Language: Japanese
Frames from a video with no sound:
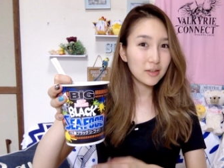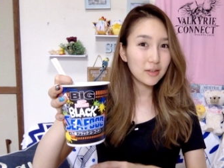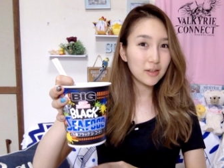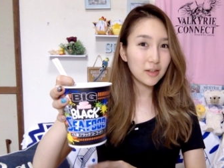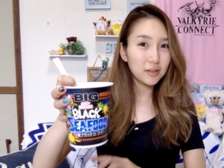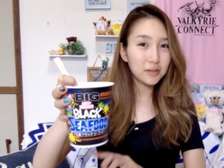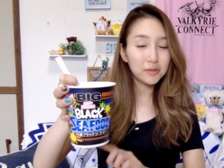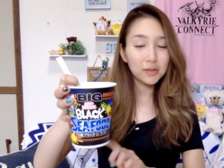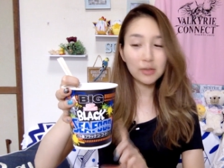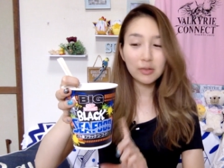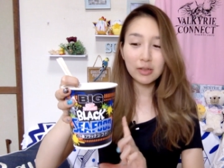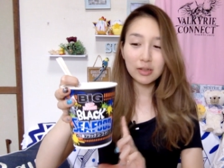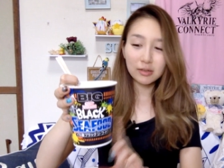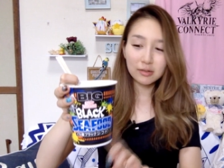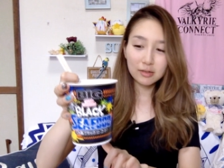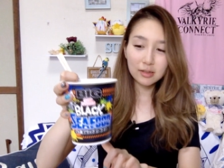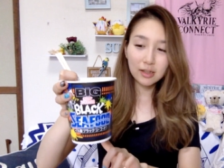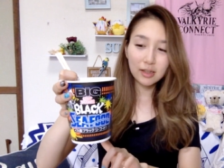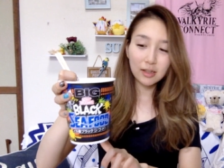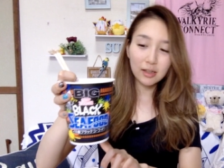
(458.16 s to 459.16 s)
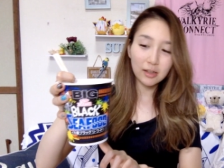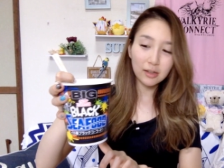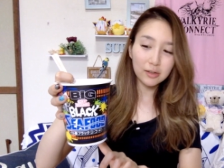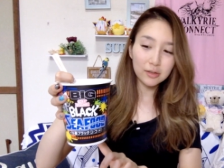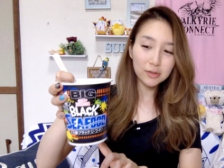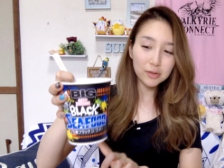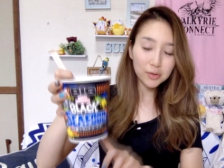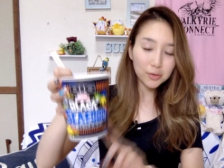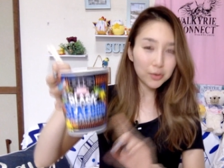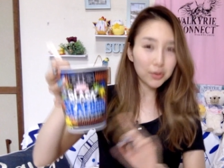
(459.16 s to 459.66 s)
が加わって、
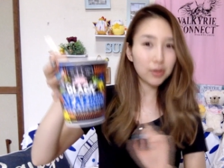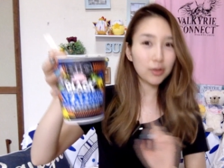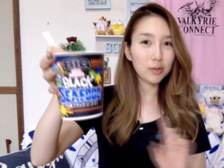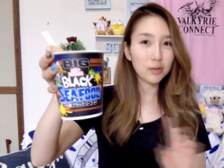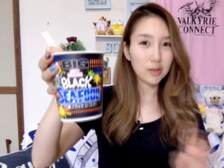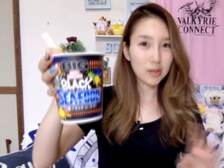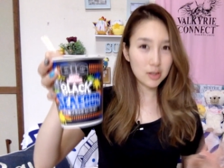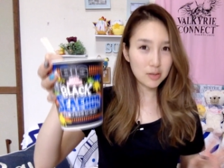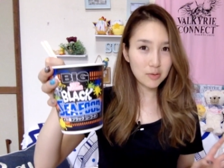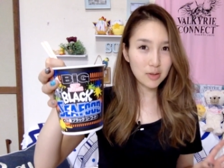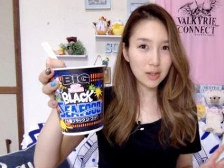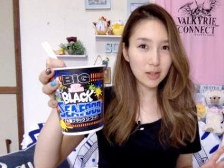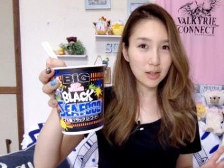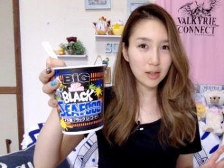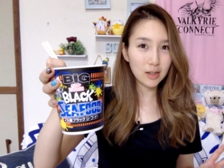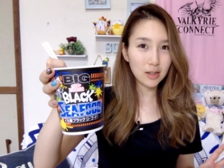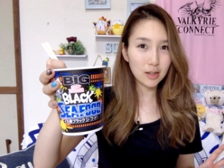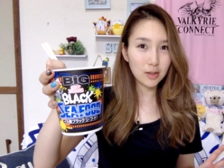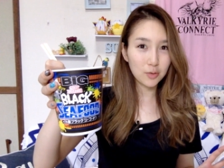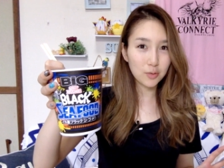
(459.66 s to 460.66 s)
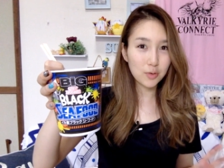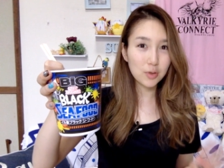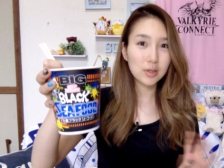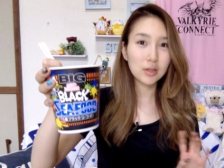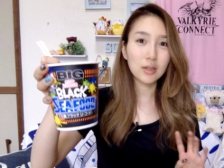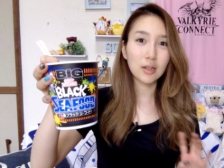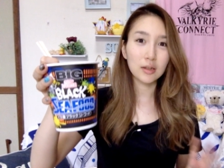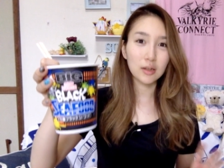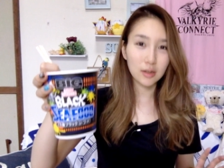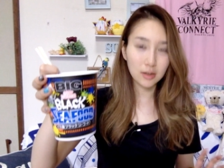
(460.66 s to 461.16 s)
すごい私は美味
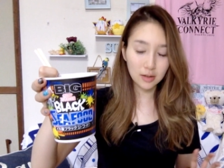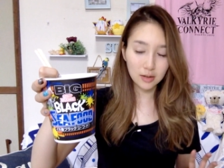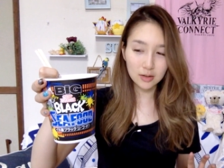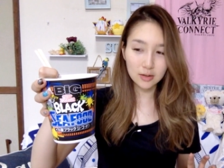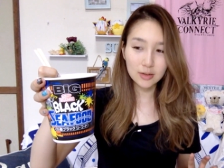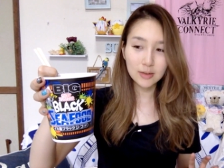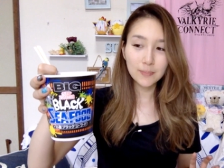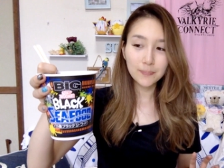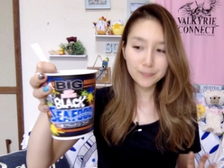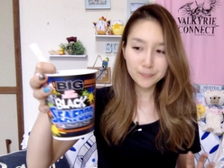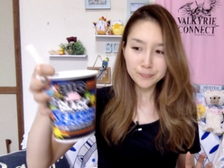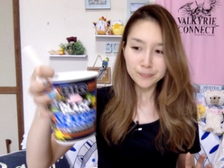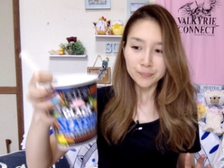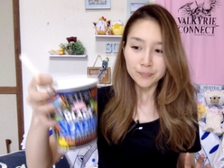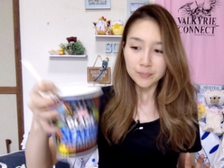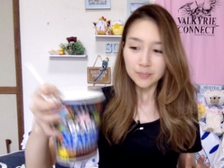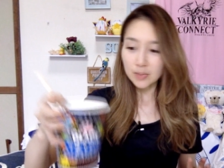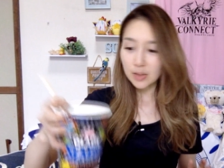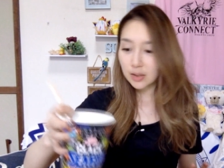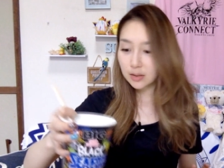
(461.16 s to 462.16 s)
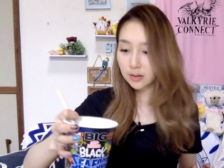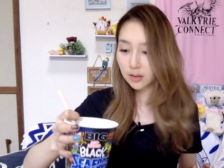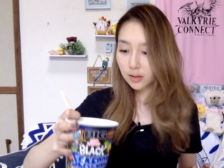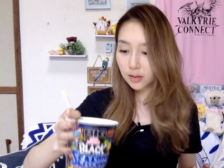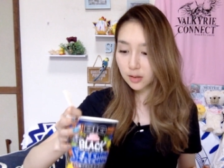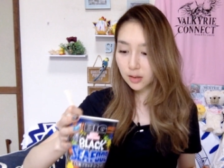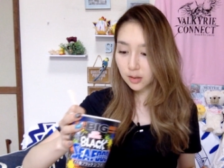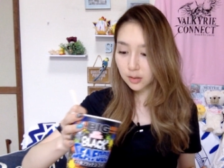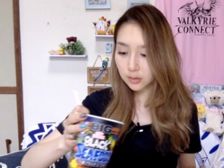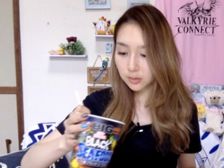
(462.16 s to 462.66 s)
しかったです。で、な
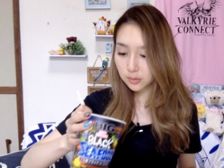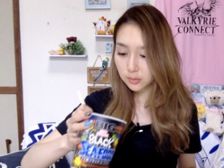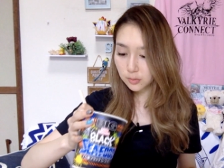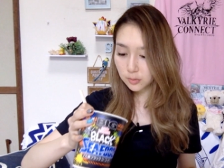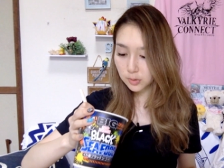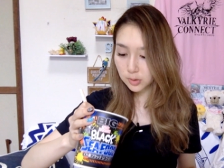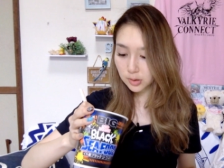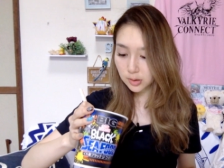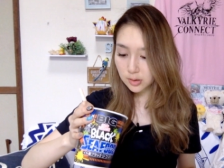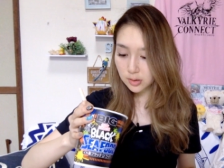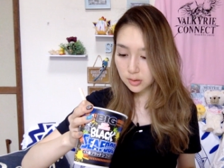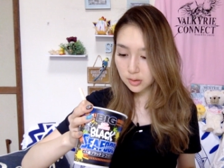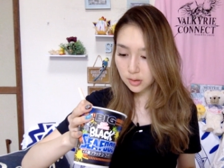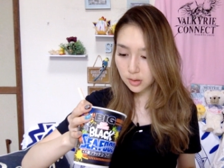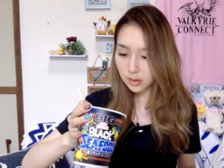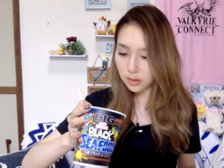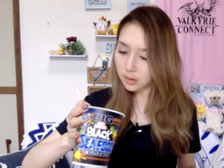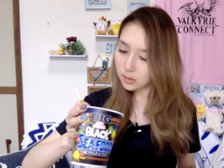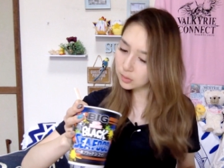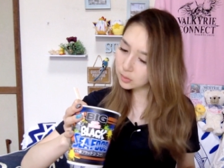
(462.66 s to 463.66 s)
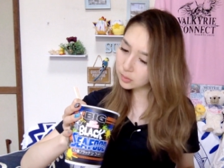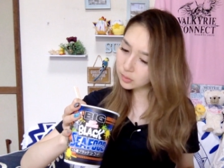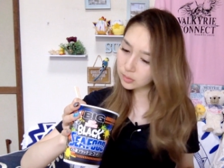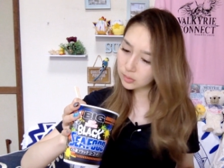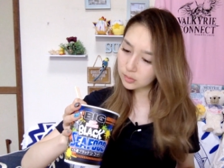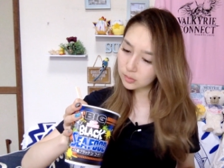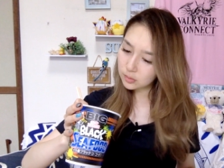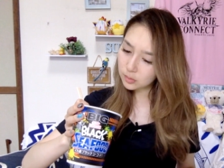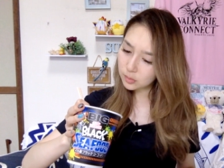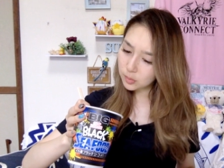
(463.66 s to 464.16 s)
んか、私
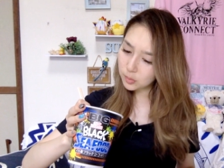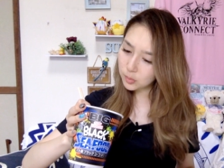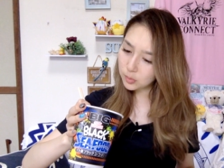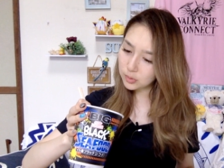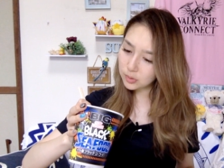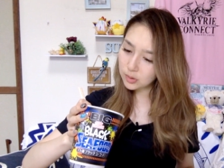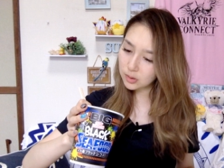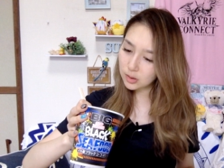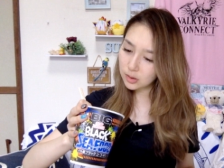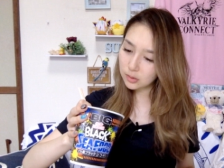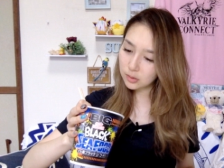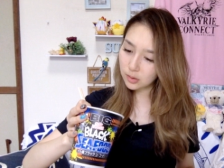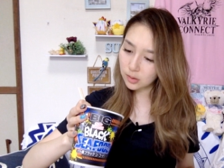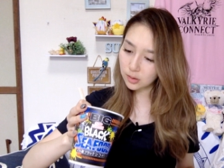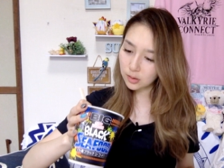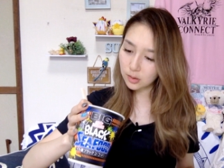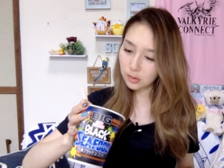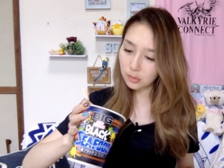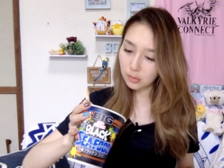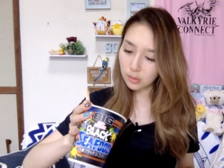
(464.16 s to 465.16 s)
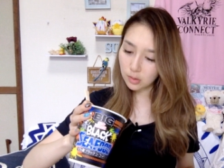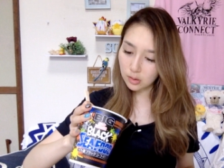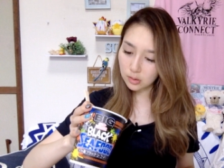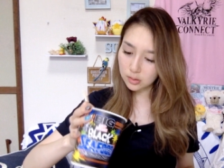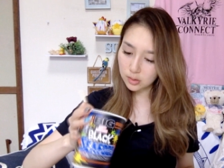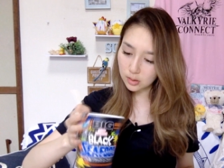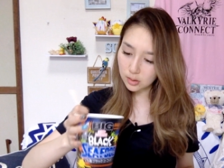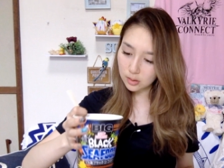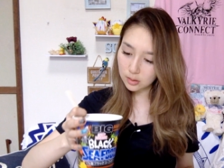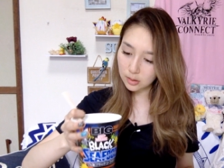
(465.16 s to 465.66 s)
が思ってるだけなのかな
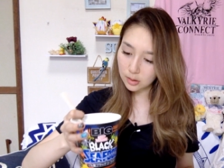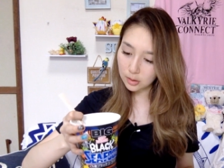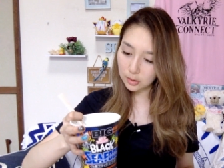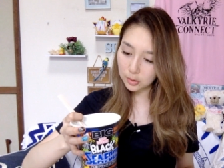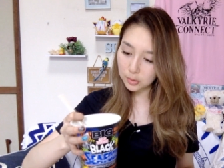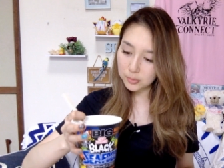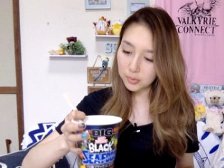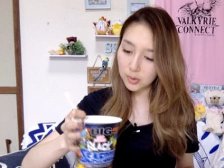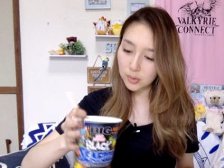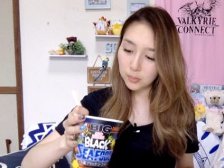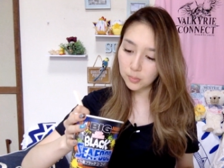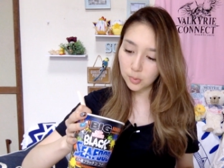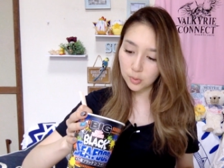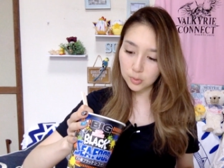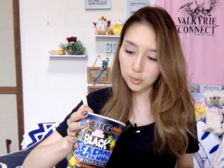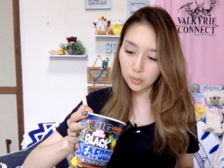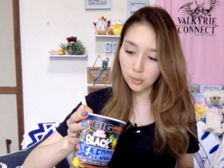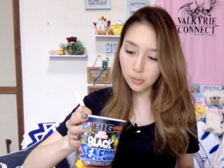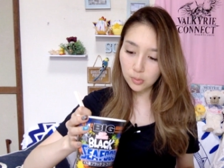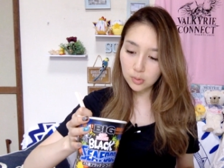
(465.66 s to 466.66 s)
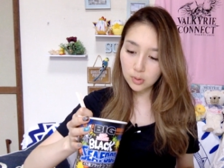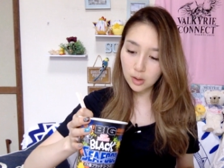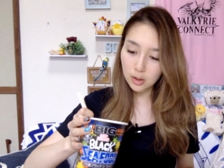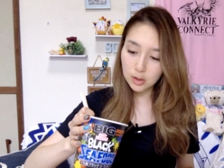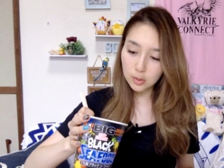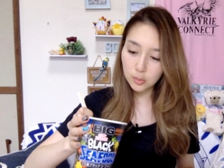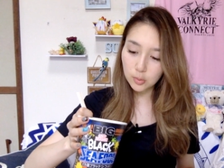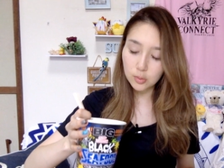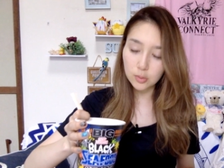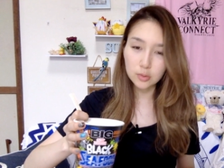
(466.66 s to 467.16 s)
なんかね、油分もそんな
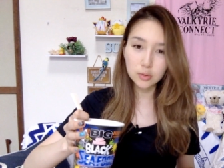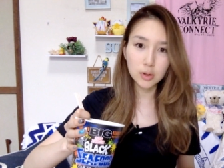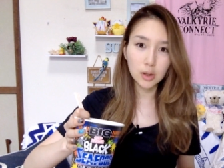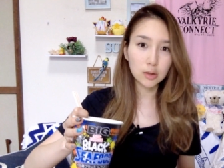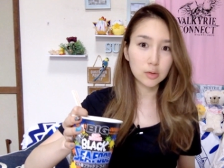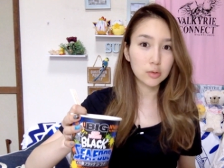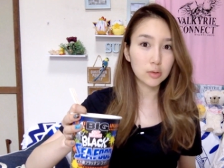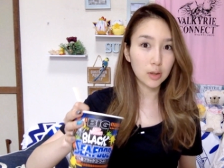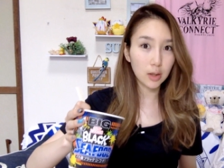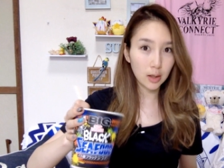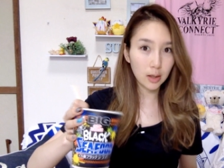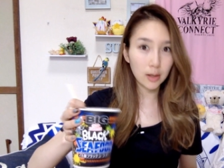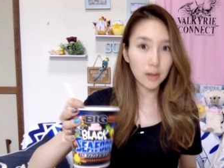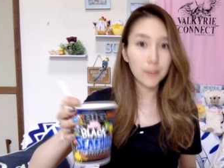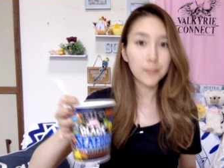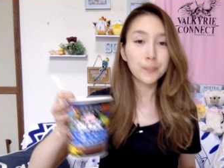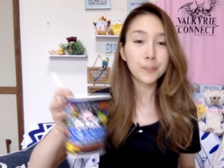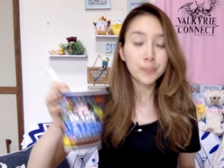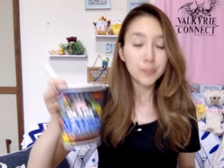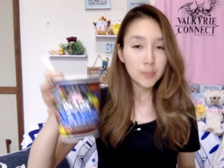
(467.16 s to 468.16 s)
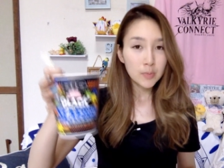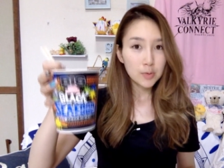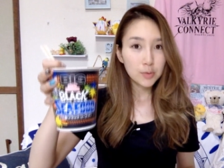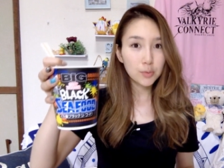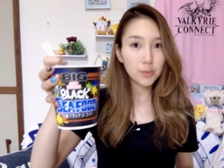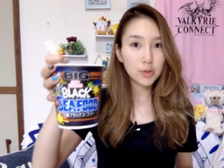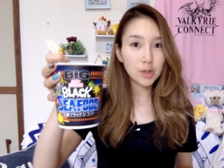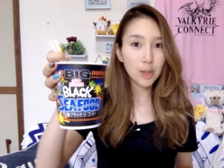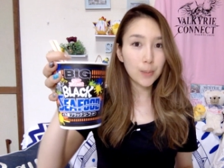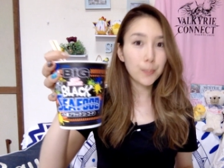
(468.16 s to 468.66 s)
に多くなくて、す
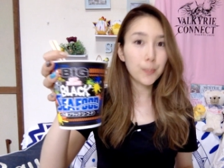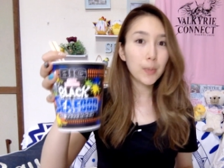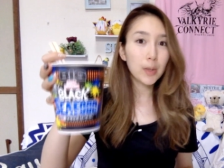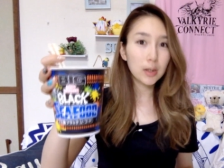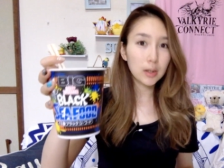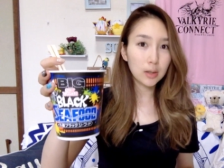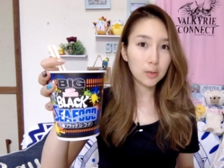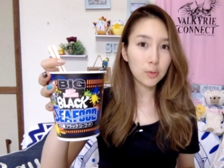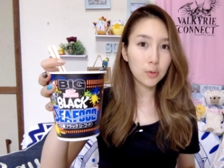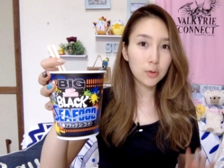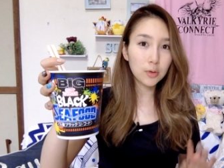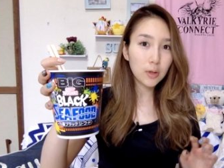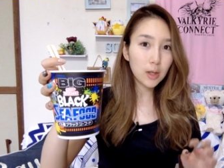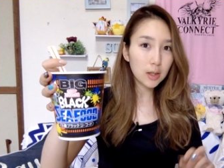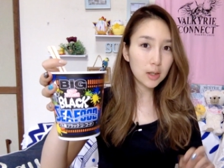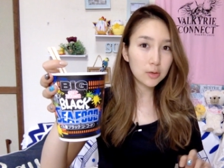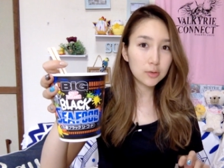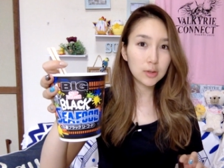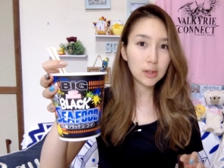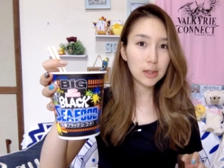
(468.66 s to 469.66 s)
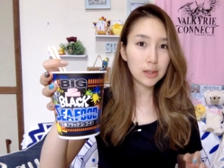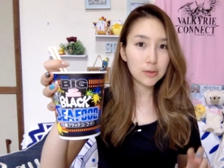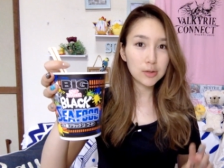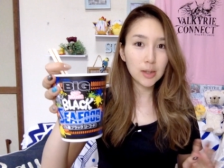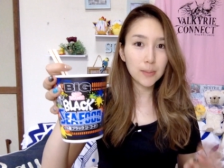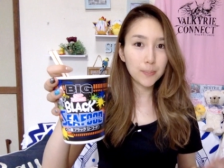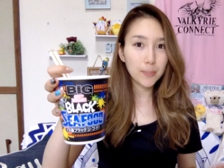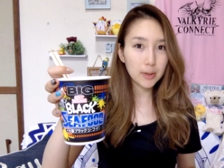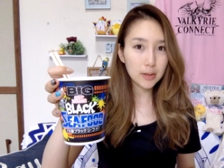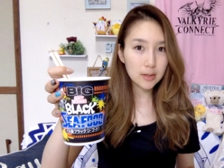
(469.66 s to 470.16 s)
ごいさっぱり、コクがあるんだけど
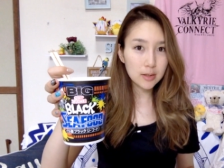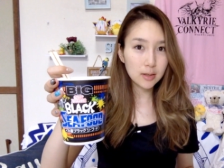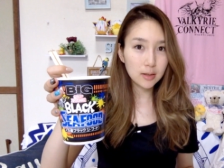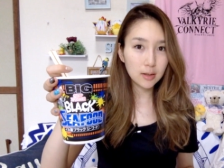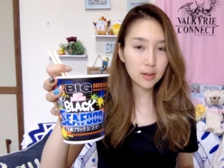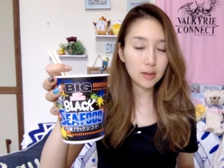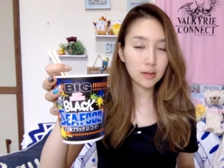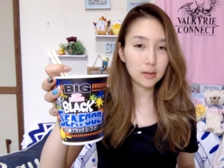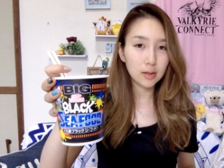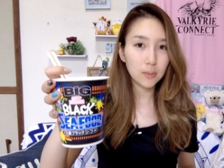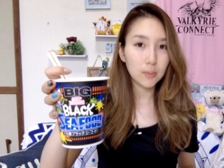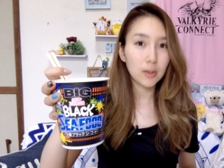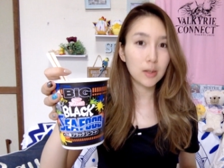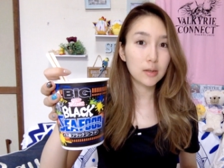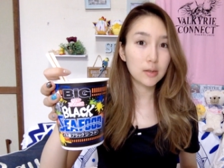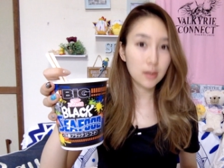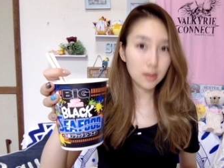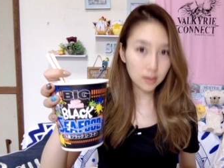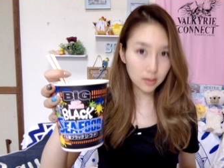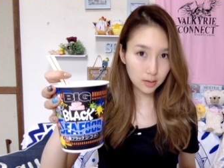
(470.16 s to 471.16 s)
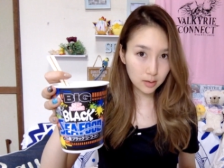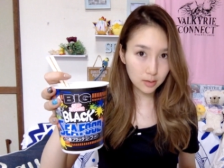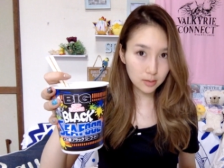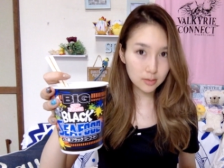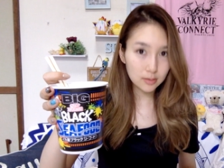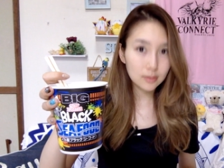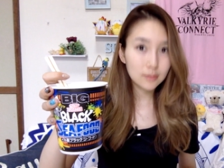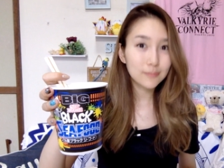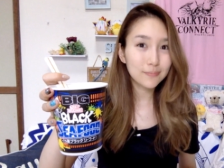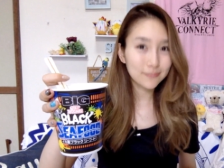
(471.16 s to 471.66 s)
さっぱりしてて食べやすかった
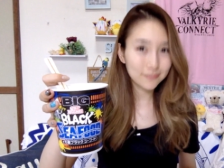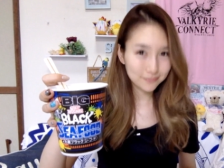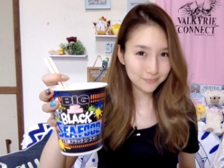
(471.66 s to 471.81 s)
です。